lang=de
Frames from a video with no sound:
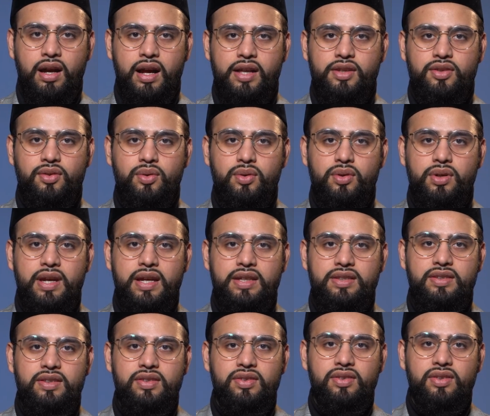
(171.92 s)
Also
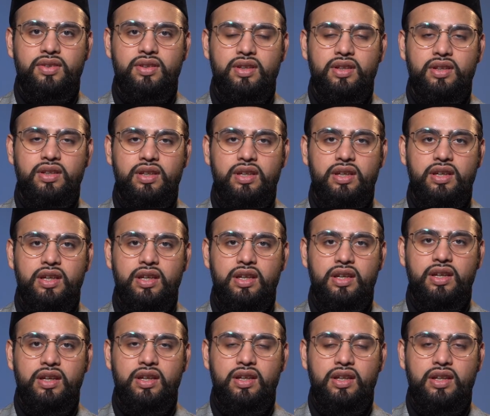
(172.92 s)
es ist
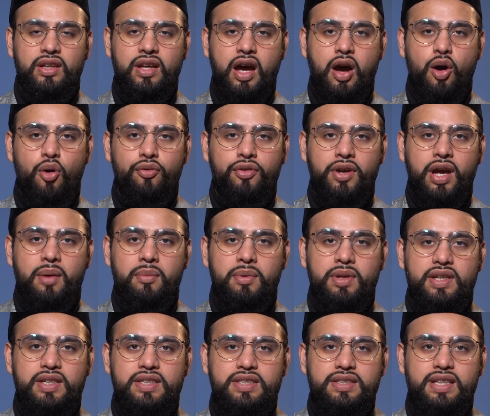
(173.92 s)
die Aufgabe
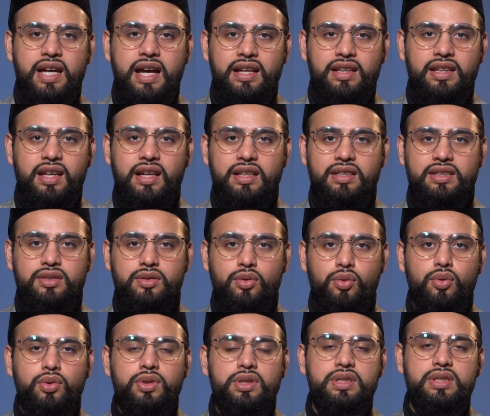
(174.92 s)
des Satans,
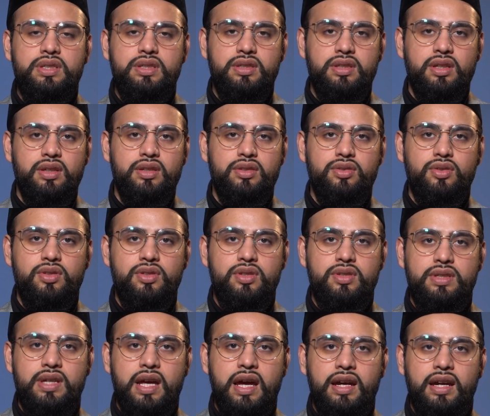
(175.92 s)
uns
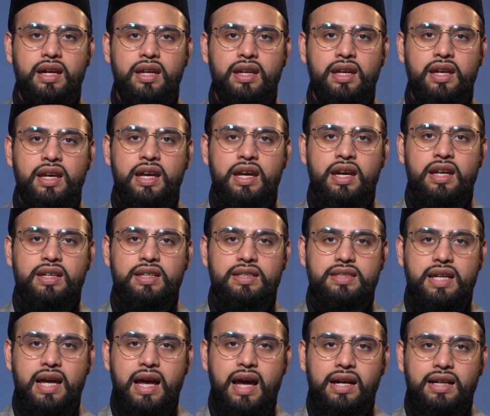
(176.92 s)
sozusagen
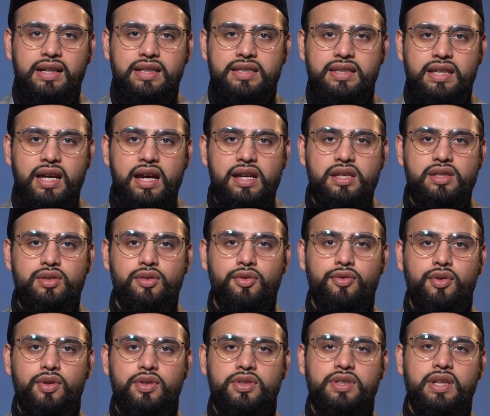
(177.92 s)
diese Angst
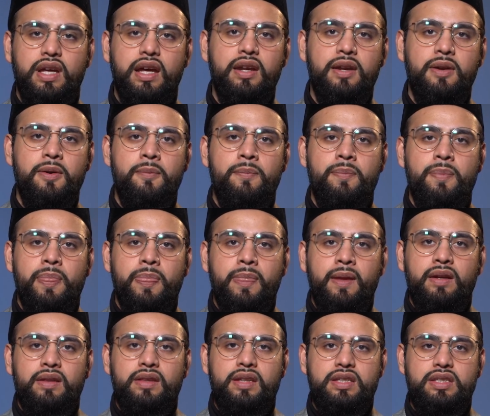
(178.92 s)
einzuflüstern,
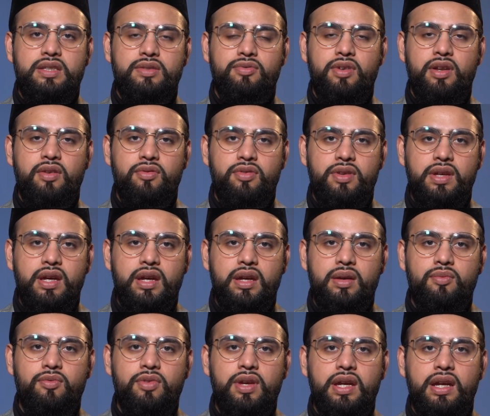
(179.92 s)
dass wenn wir
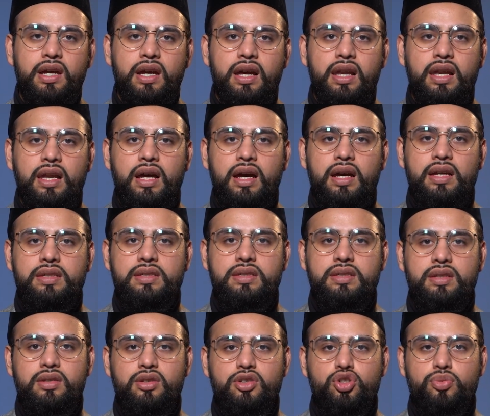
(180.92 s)
im Wege
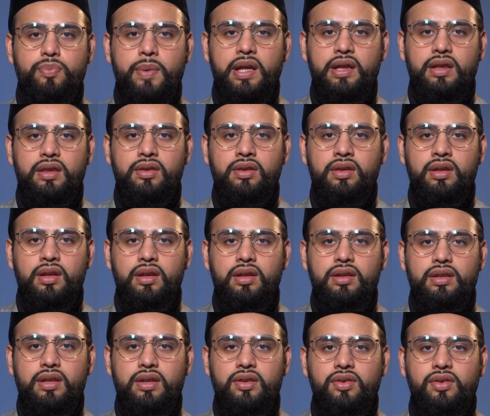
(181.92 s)
Allahs
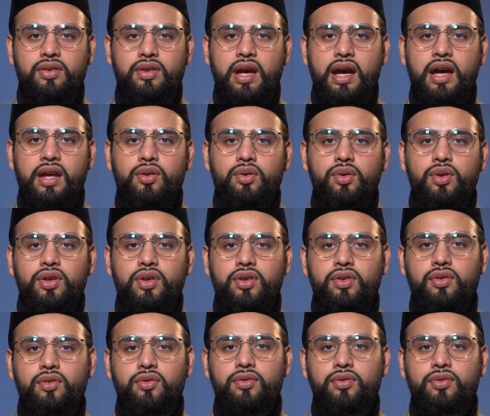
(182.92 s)
spenden, dass dadurch